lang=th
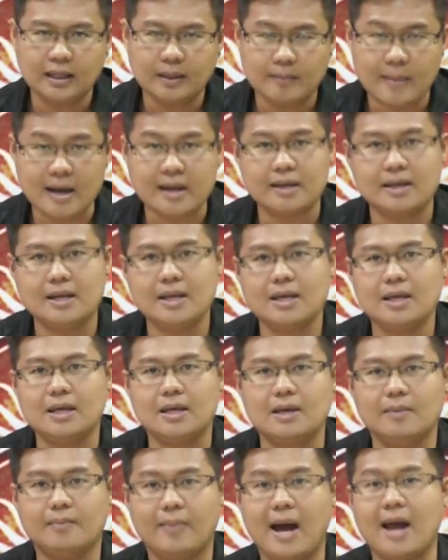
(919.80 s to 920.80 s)
บัดดี้
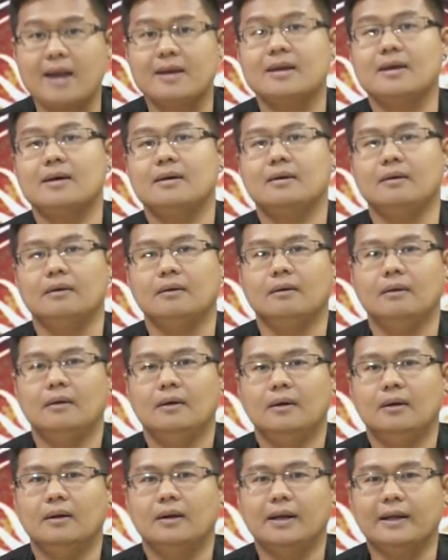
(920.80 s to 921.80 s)
พาร์ทเนอร์
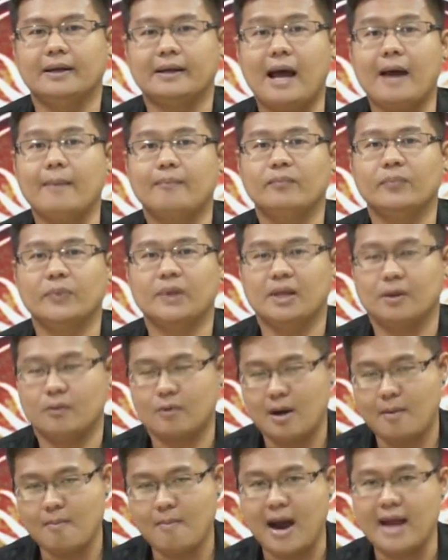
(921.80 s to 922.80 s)
นะครับใน
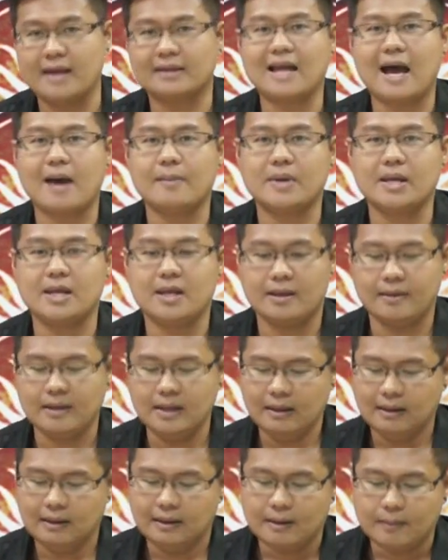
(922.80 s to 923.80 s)
ความหมายตามนี้
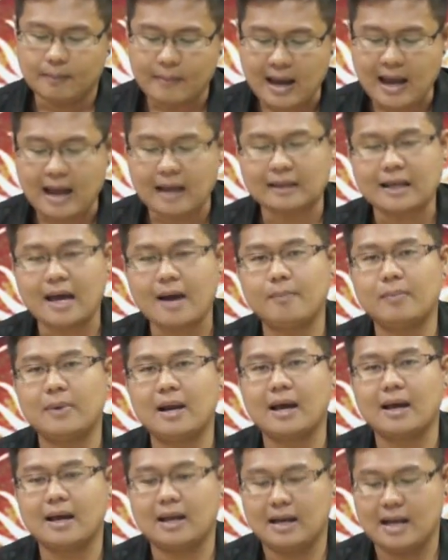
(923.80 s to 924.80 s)
มาทับ
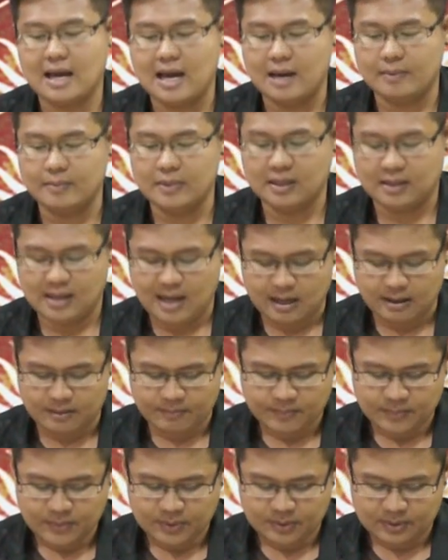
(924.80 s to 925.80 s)
ลัคนาเหมือนกัน
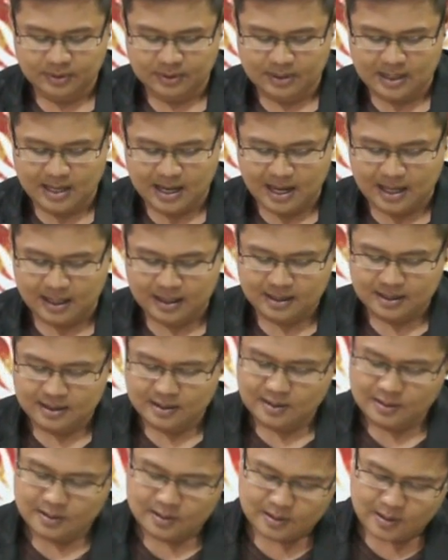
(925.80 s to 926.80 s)
นะ
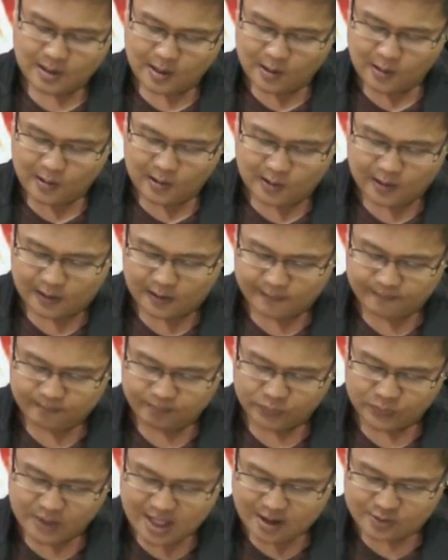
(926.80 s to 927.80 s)
ก็
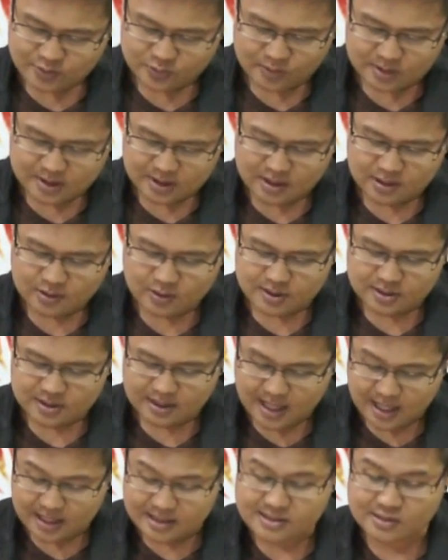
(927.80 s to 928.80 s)
ดาวศุกร์คือเงิน
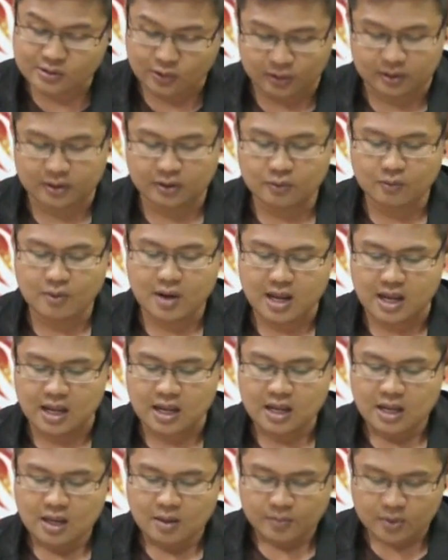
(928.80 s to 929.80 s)
เงินสดด้วย
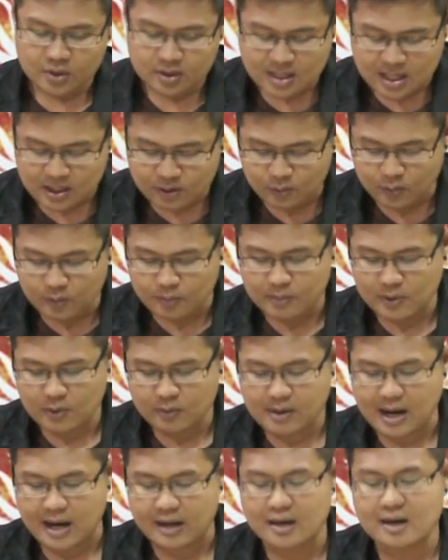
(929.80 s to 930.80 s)
เพราะนั้นคุณมี
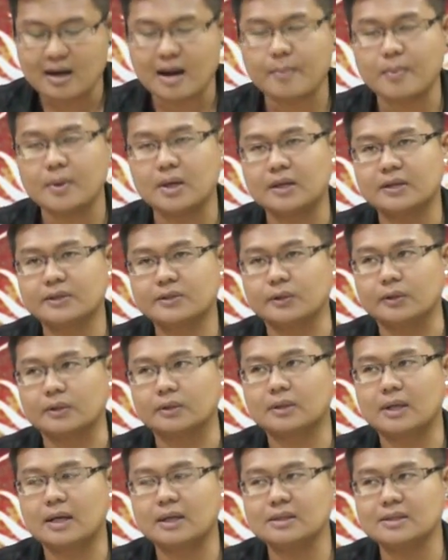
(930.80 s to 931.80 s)
โอกาสได้รับเงินสด
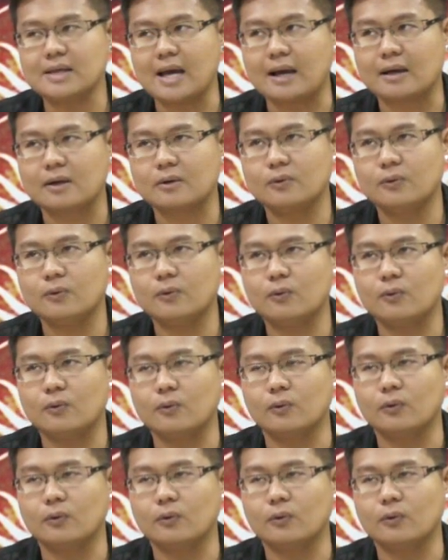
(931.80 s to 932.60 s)
ทั้งจากคู่